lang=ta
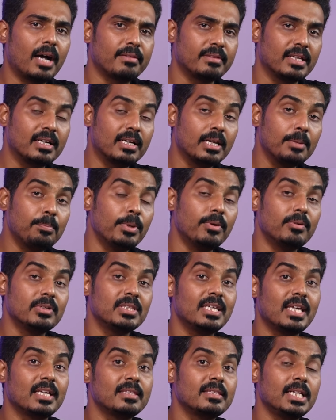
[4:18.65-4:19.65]
அந்த கிரிப்பு
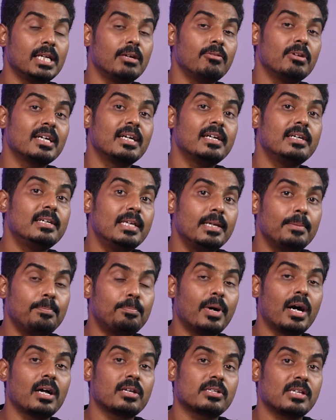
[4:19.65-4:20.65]
வந்து எந்த லெவலுக்கு
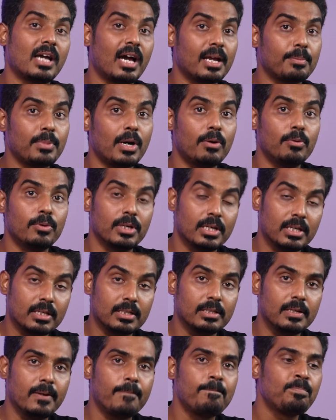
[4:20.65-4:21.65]
டீப்பாக ஷார்ப்பாகவும்
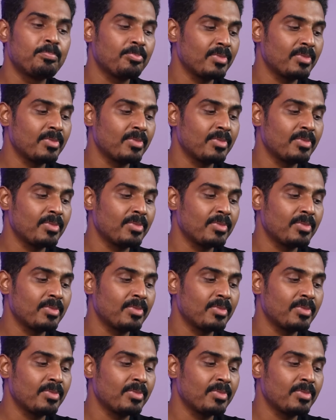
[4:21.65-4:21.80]
இருக்குது